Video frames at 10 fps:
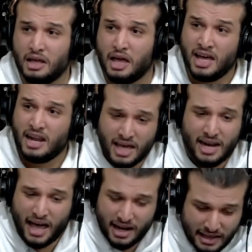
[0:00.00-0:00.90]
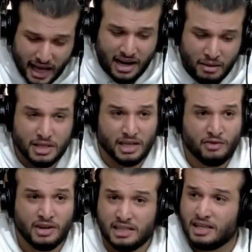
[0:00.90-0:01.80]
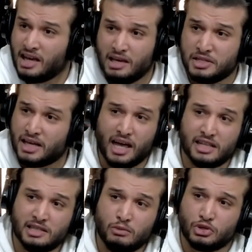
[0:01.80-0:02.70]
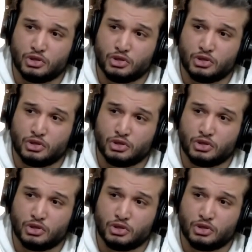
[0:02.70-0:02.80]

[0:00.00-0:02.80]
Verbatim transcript: أنا أنا تعلمت كيف نعطي رأيي بصراحة تصير مشكلة